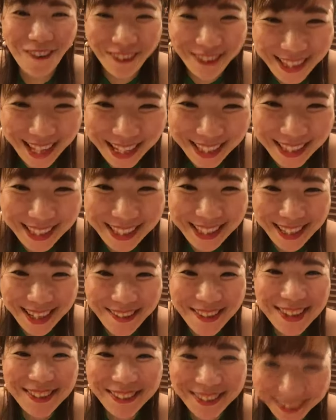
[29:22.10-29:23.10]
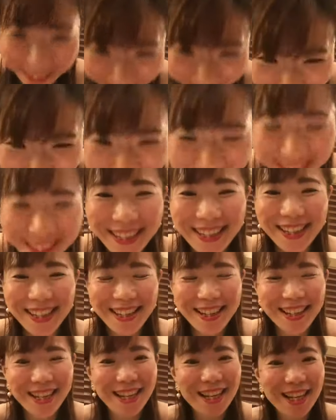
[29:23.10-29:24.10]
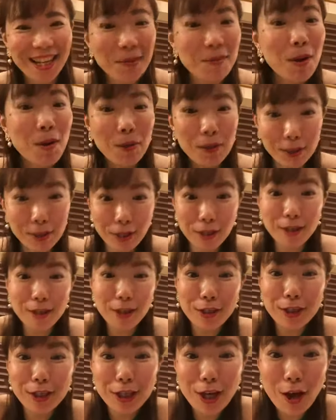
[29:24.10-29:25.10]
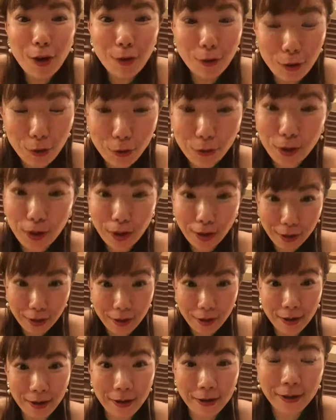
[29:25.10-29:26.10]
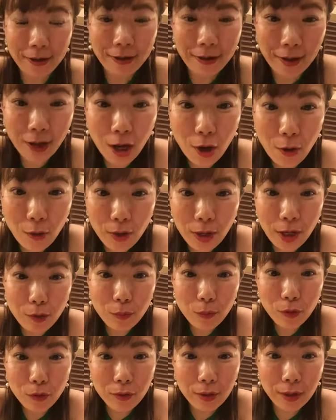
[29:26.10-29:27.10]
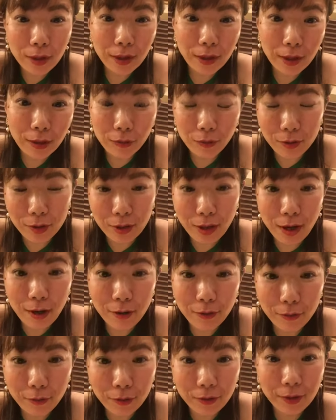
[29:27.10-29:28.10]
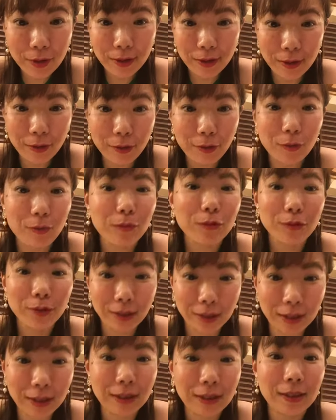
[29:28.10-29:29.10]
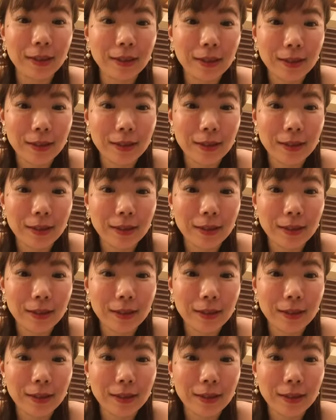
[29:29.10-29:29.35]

こんなん言っててかわいそうだね今は全然違うようだから変われるもんだなと思うし変わるもんだなと思うし